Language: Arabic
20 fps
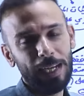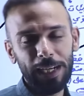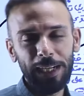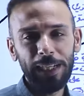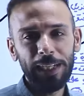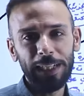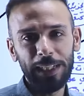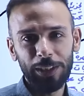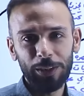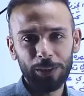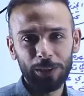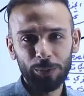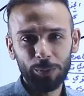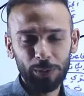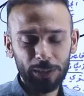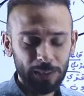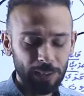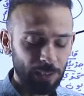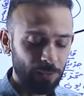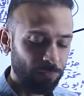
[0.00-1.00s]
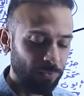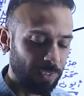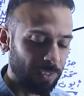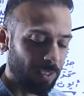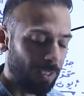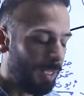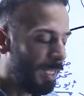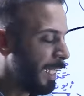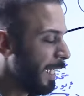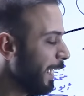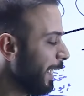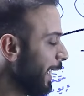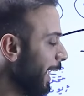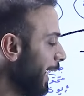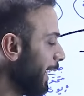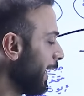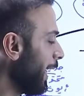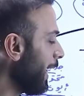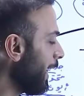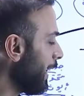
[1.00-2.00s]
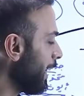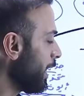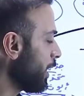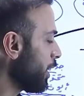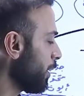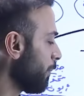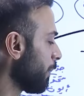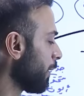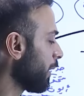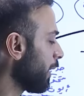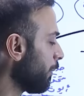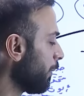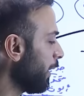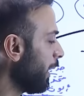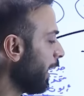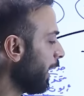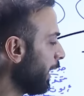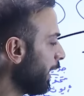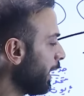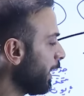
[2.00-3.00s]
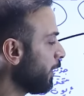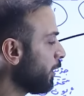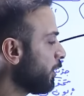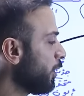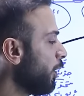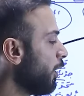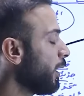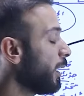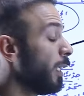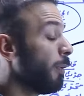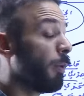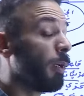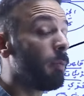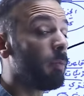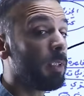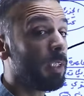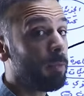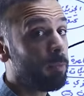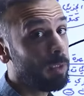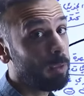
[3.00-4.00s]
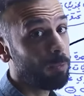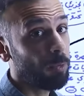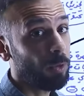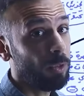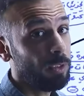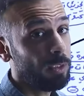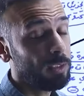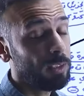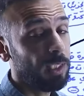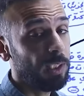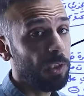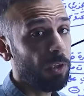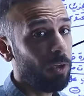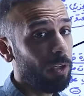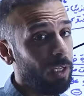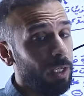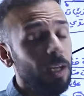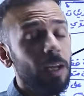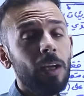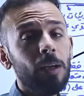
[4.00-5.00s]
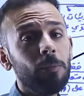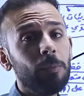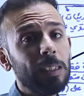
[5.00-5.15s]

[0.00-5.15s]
ارهينيوس وصلت الفكره يعني اي شيء من ضمن ارهينيوس يعتبر من ضمن برونستد لوري